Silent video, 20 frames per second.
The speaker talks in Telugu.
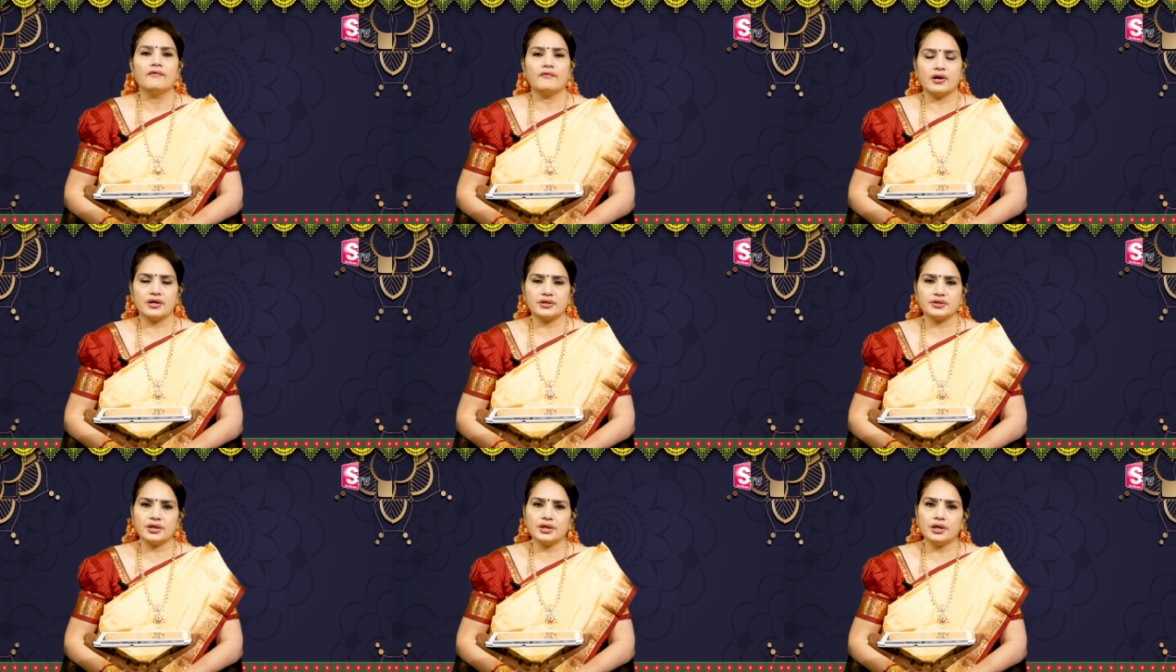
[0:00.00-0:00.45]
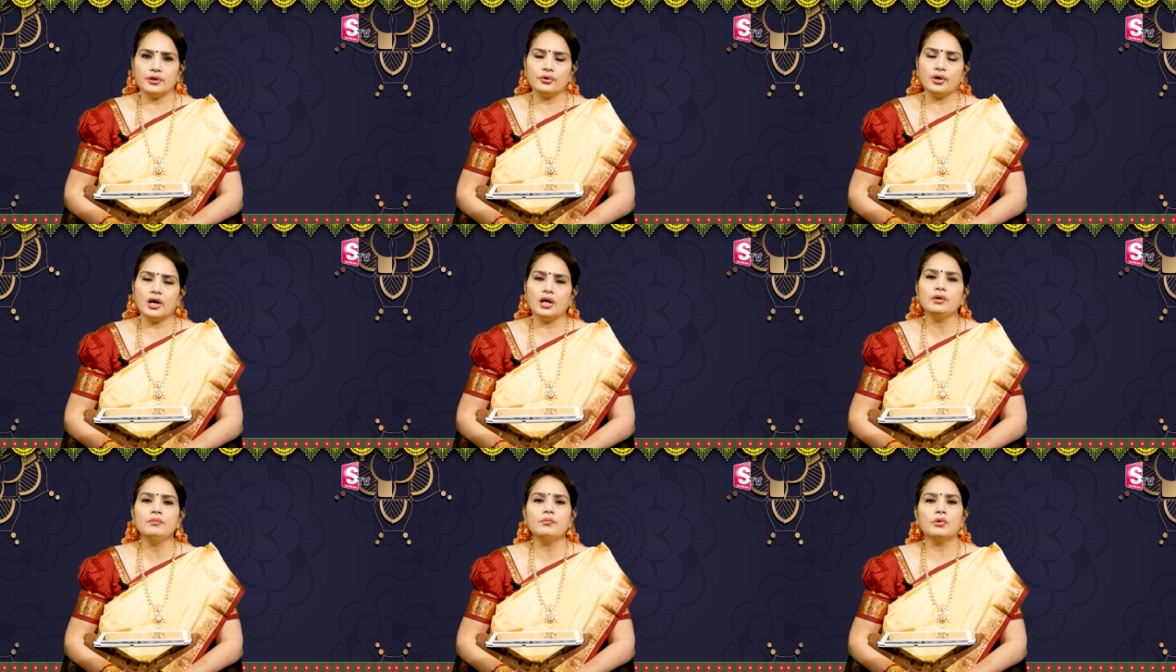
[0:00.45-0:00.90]

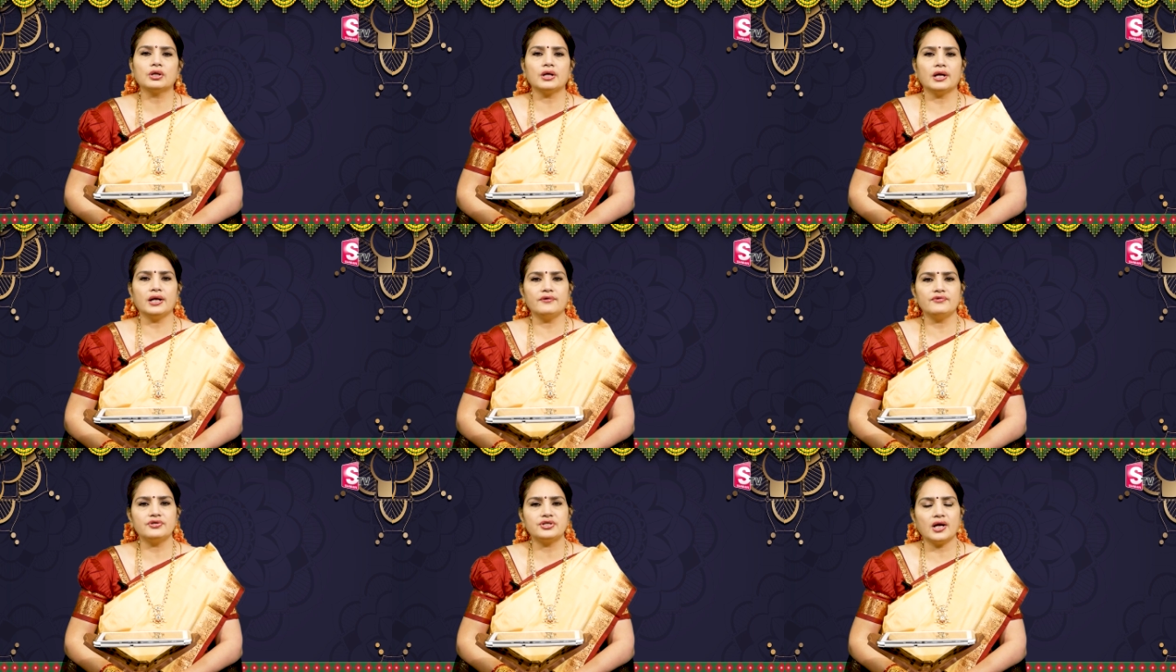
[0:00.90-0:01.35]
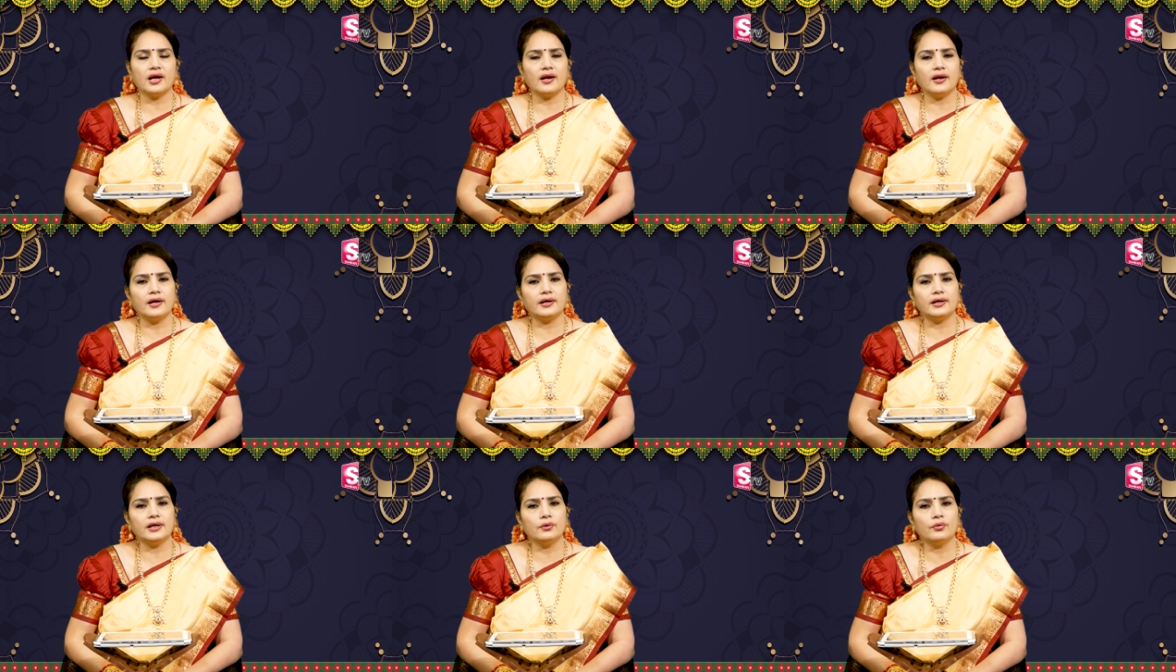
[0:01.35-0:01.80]
వర్షయోగాలు మొదలైన
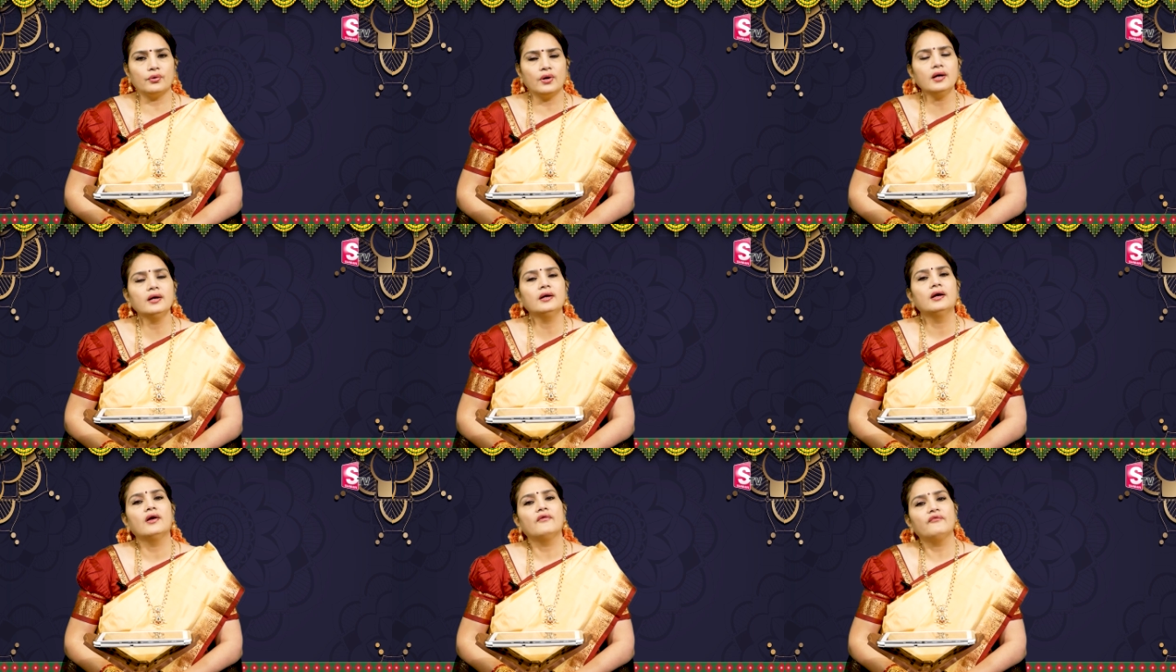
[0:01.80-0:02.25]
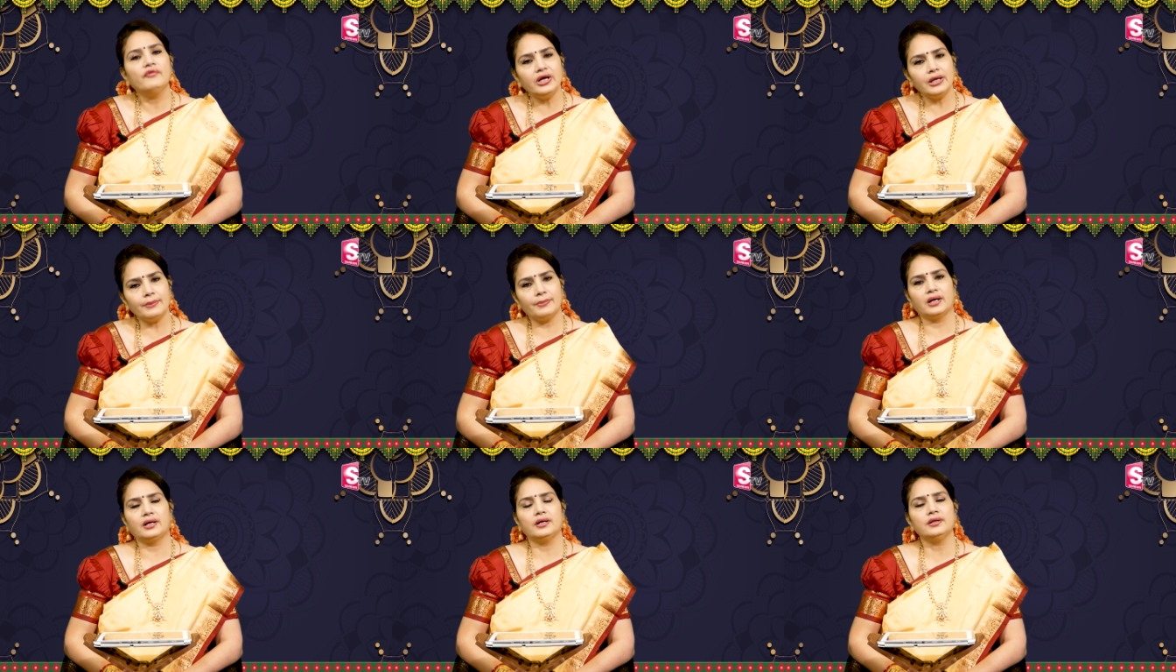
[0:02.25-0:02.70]
విషయాలన్నింటినీ కూడా
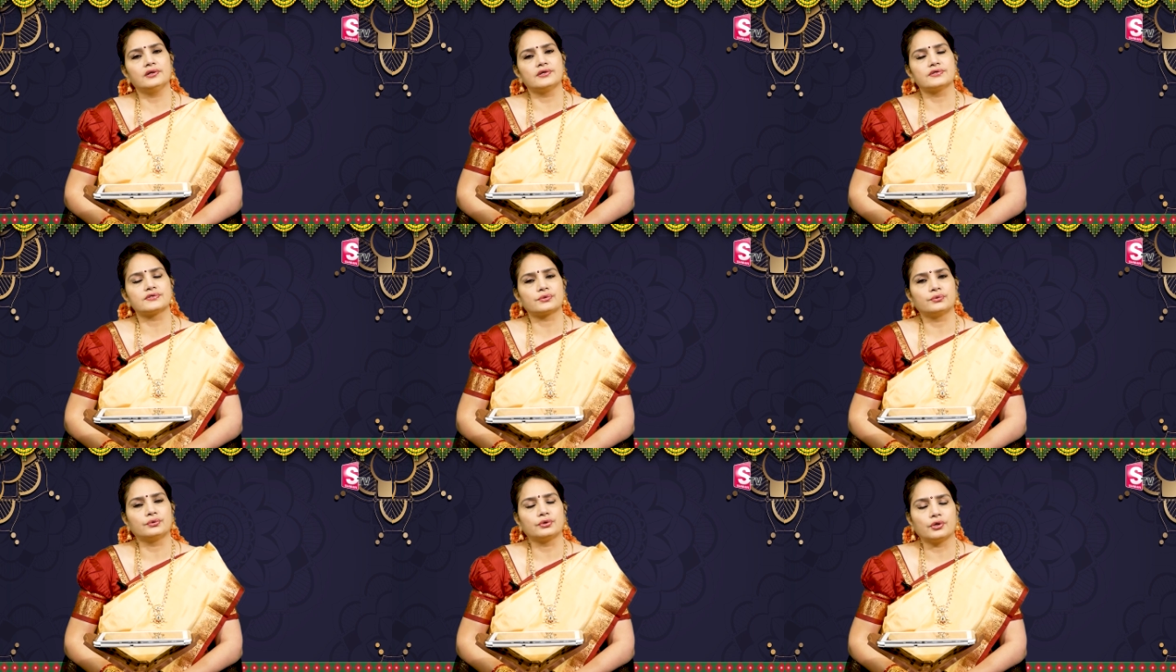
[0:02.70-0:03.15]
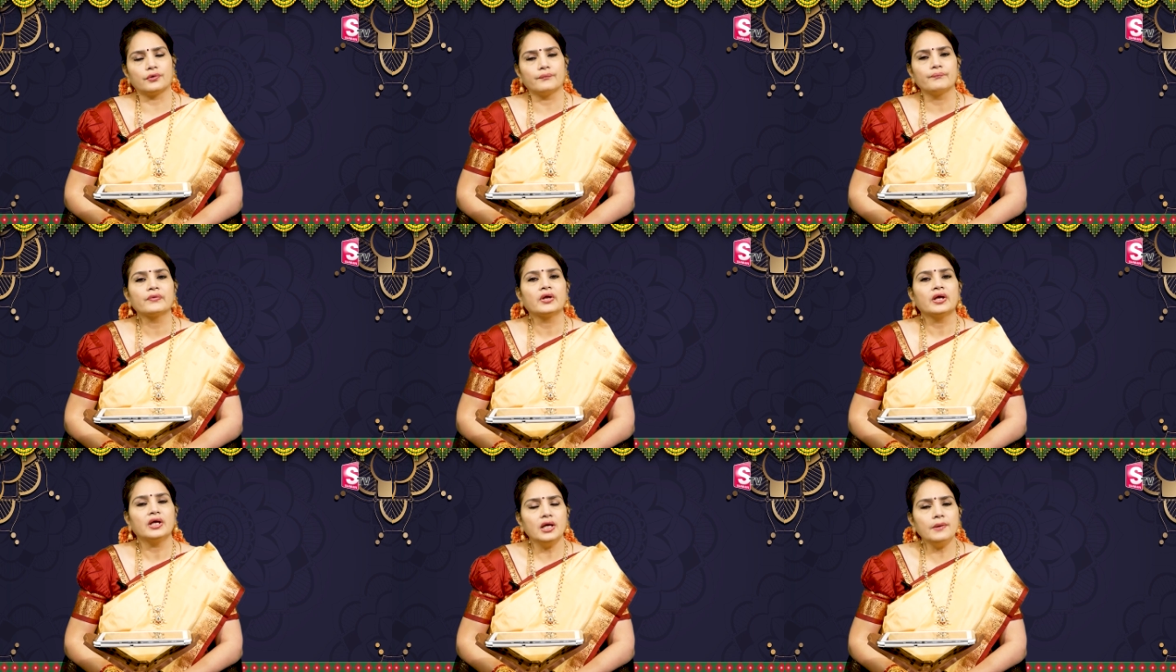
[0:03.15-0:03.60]
వీటి బట్టి తెలుసుకుంటాం
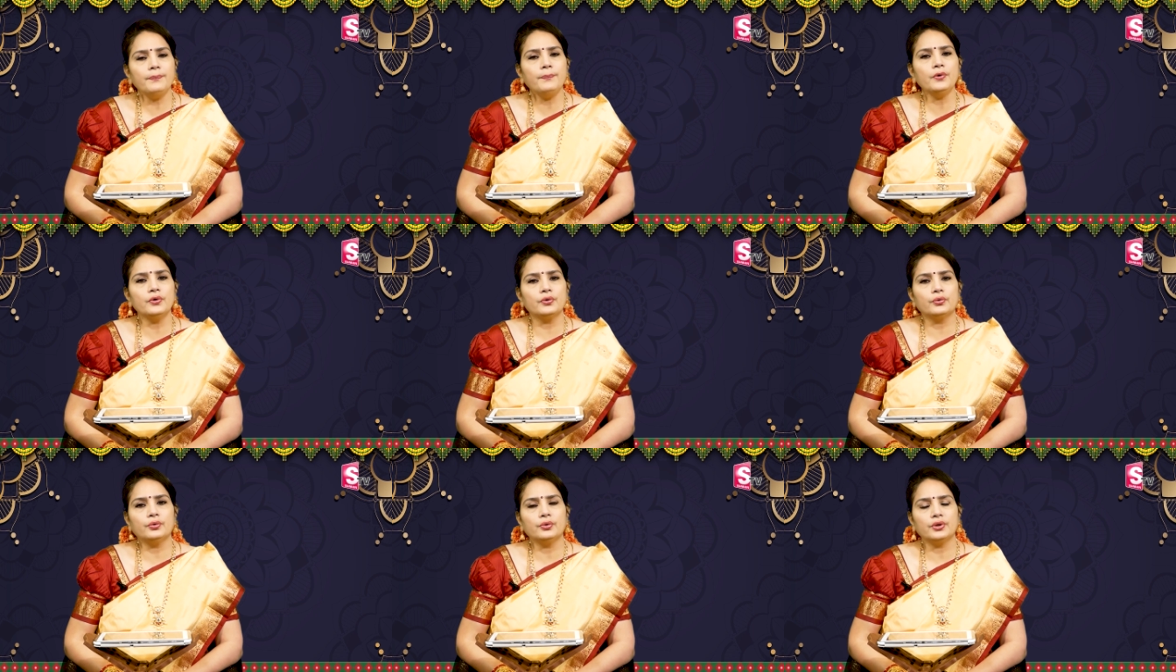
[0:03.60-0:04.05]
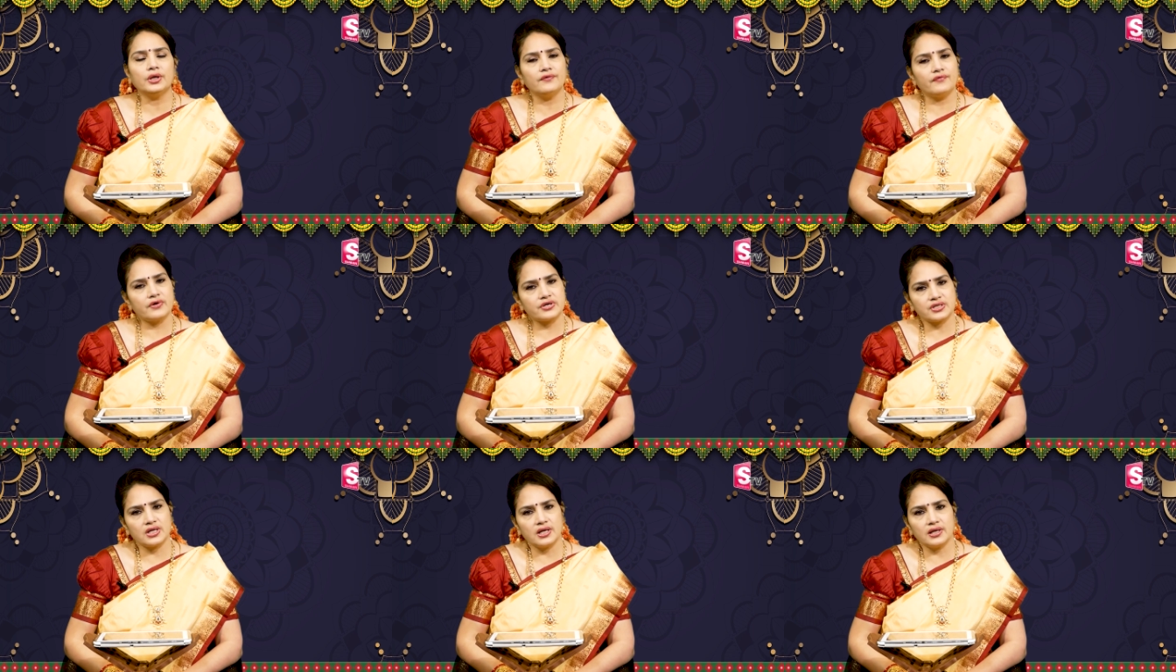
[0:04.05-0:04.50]
ఇప్పుడు ఈ
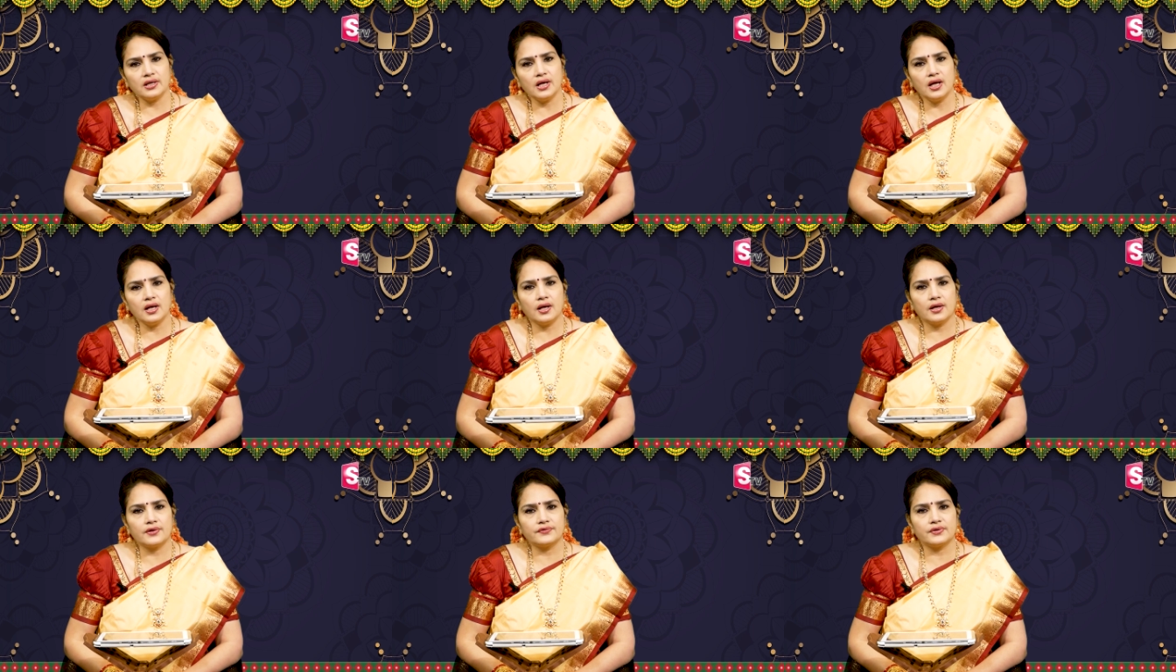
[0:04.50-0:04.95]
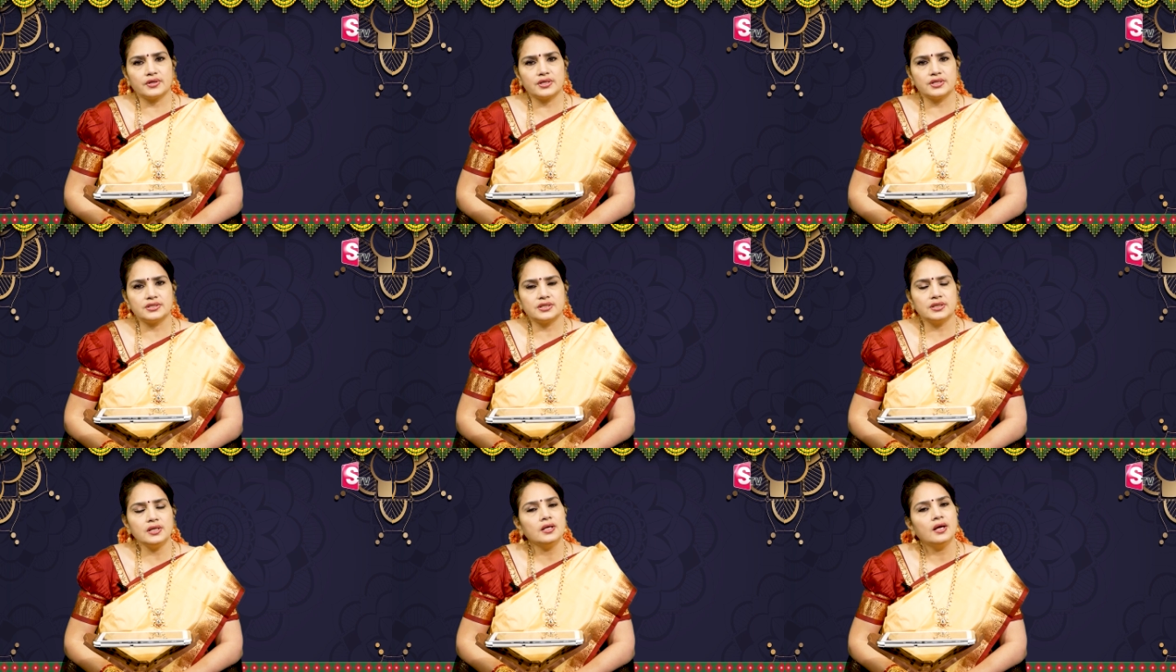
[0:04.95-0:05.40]
వర్ష లగ్నాన్ని
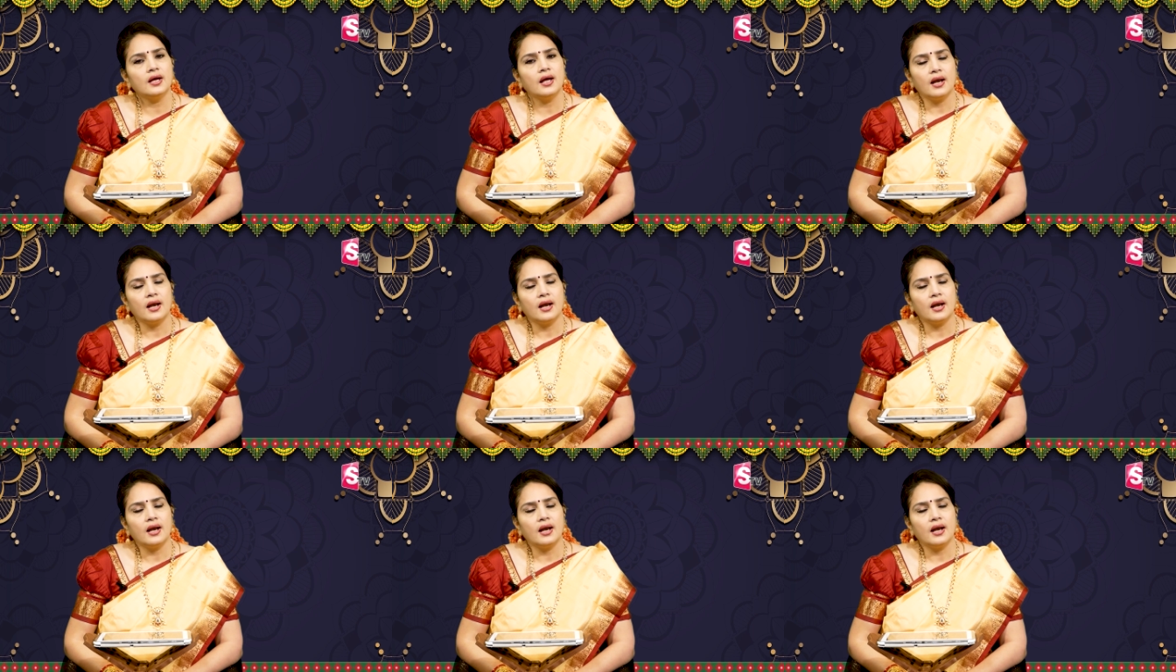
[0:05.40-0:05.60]
అనుసరించి